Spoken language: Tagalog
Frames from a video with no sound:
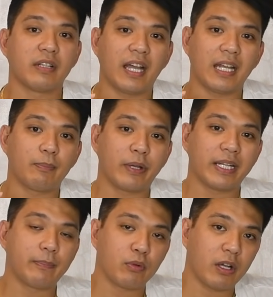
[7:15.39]
Dahil
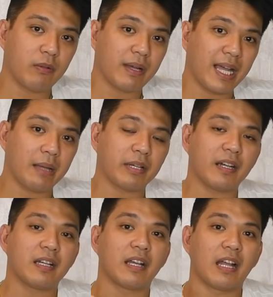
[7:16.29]
pwede po kayo
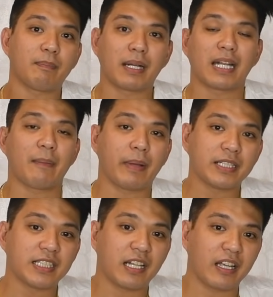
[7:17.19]
maharang at pag
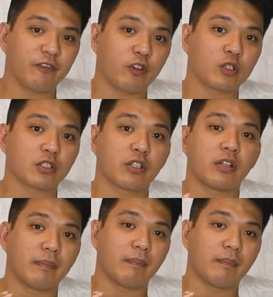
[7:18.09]
napansin ng enforcer,